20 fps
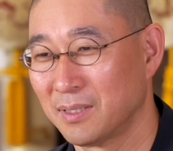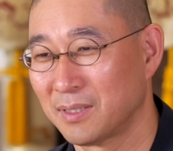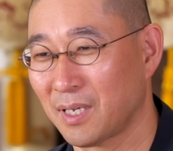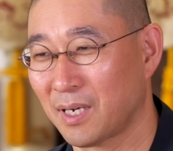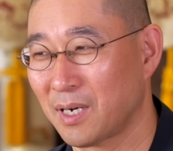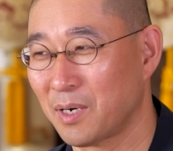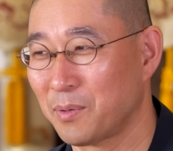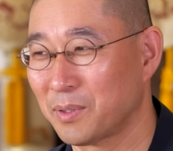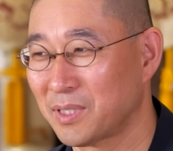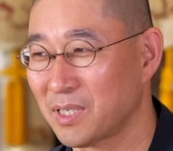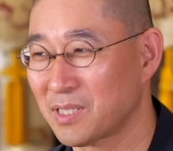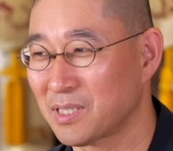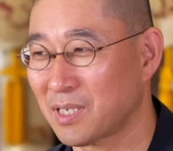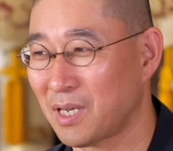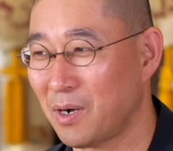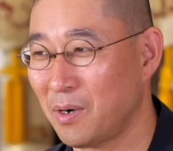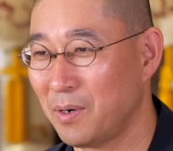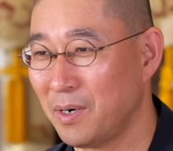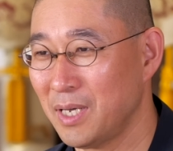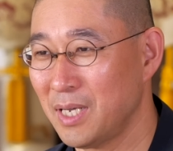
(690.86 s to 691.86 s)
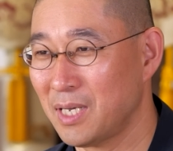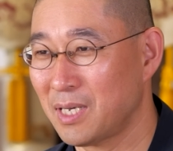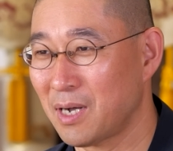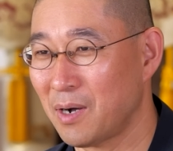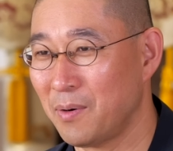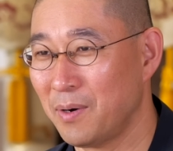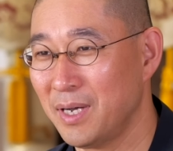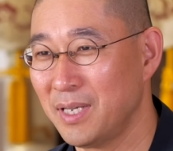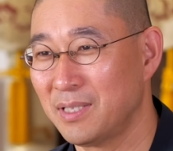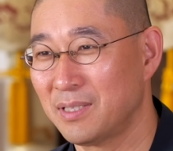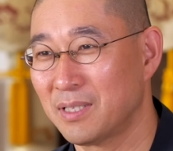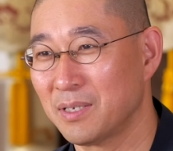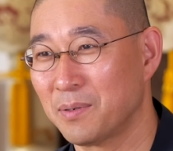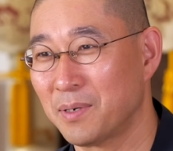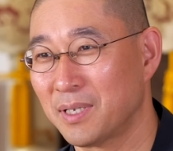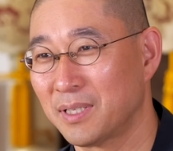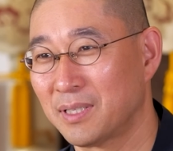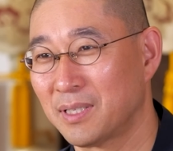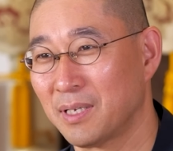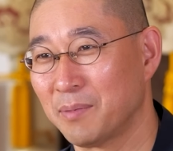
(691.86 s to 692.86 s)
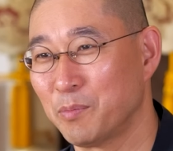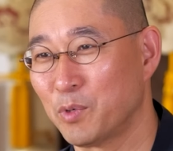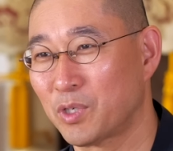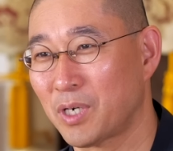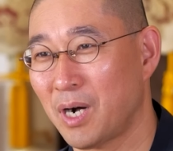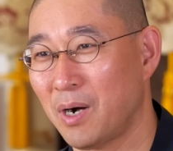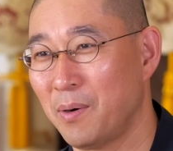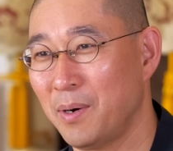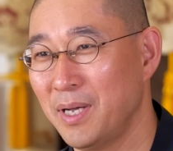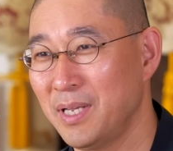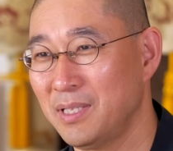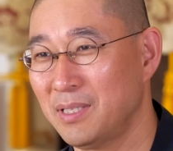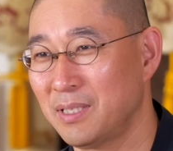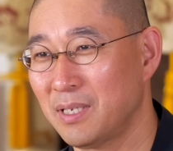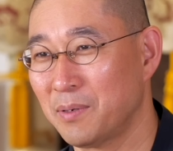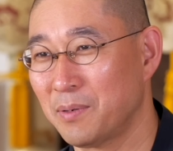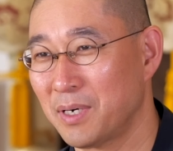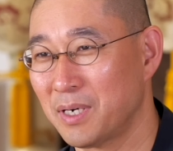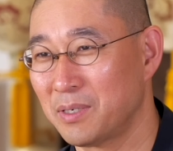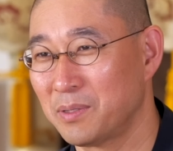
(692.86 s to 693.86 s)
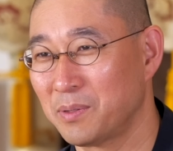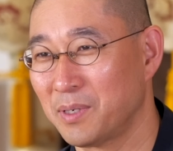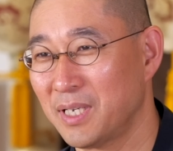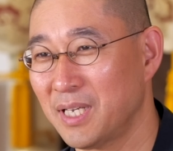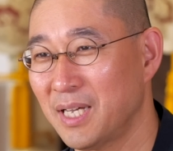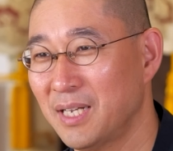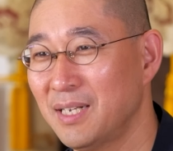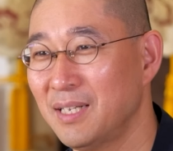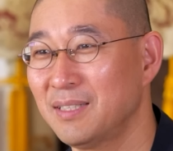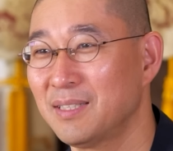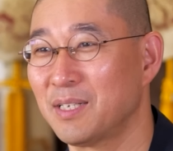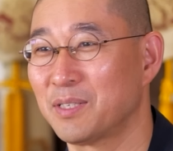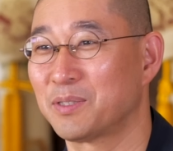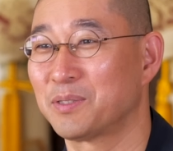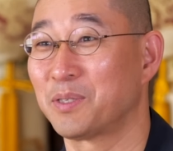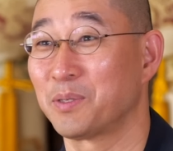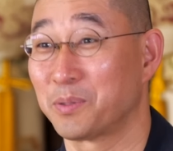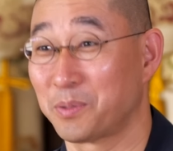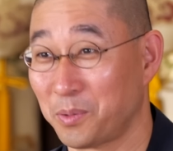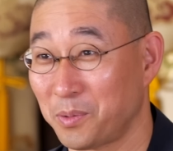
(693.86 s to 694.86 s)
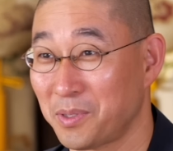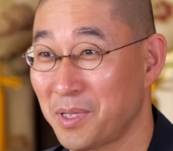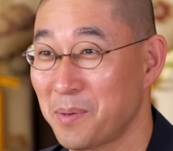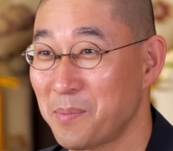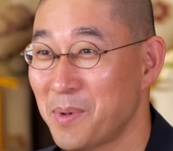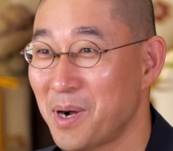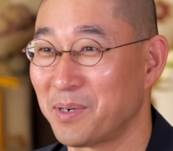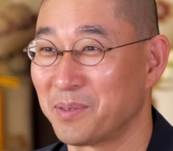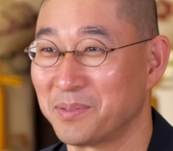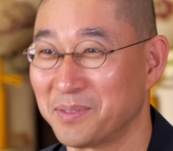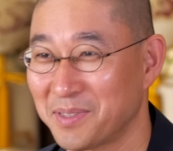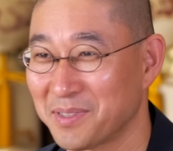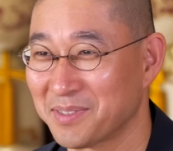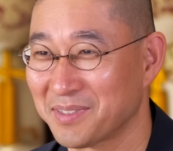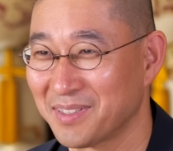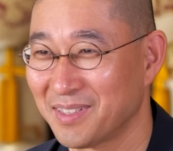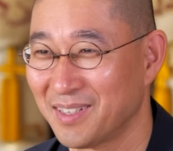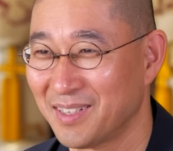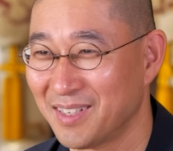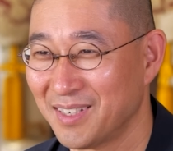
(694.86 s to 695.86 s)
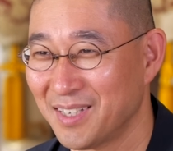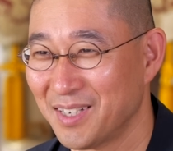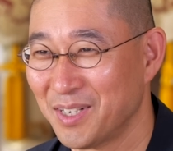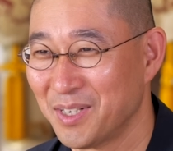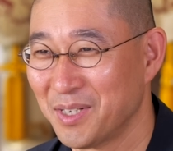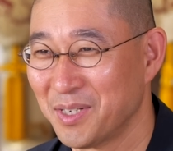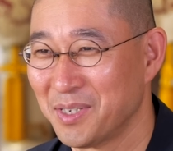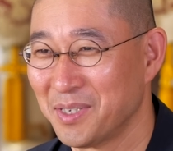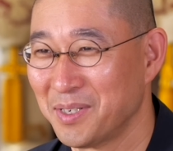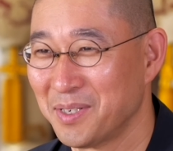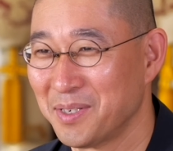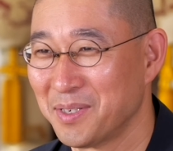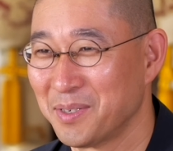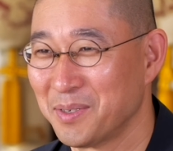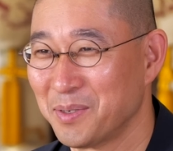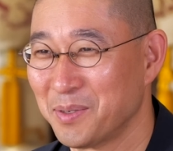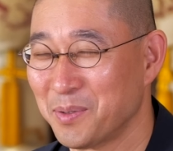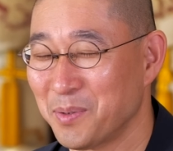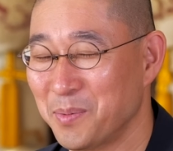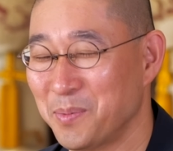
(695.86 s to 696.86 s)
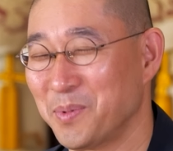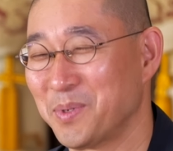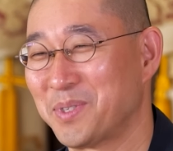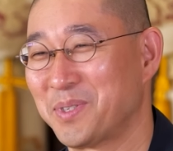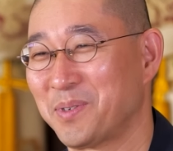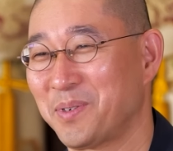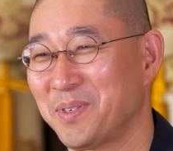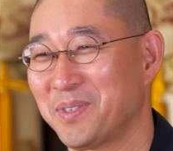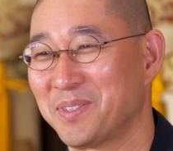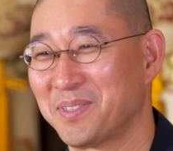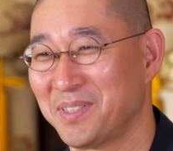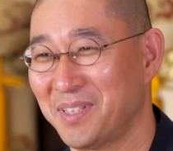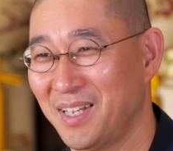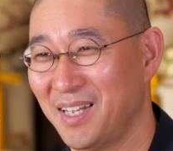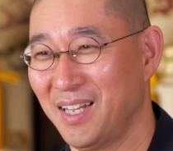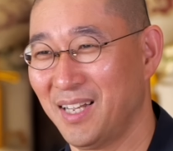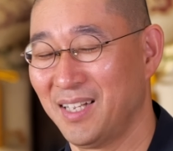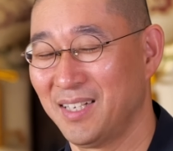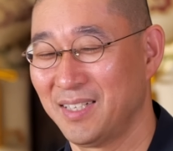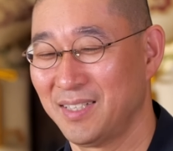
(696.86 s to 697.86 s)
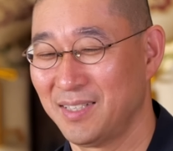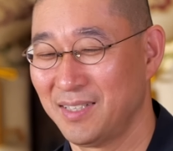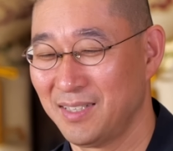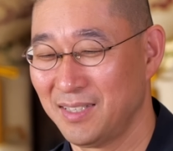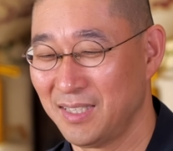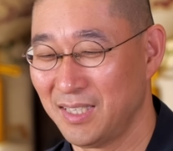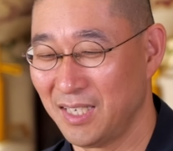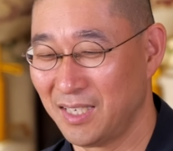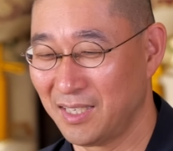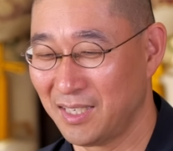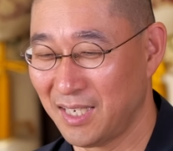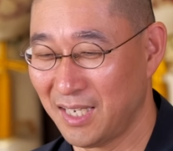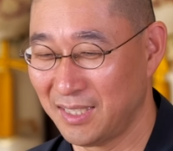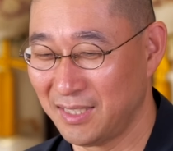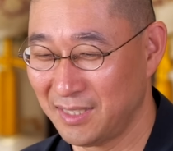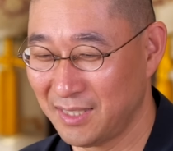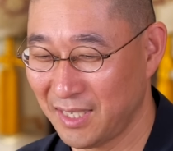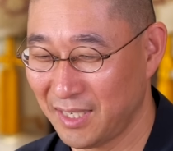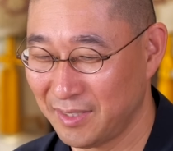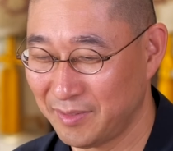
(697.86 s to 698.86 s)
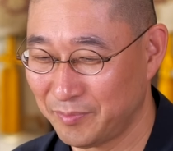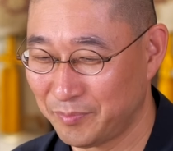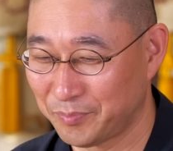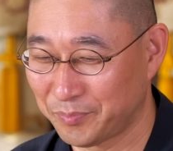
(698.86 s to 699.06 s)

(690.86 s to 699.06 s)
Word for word: だから私可愛い可愛いって言われてもう可愛いって言われるのが嫌なんですっていう相談もあるんです面白いですね人間って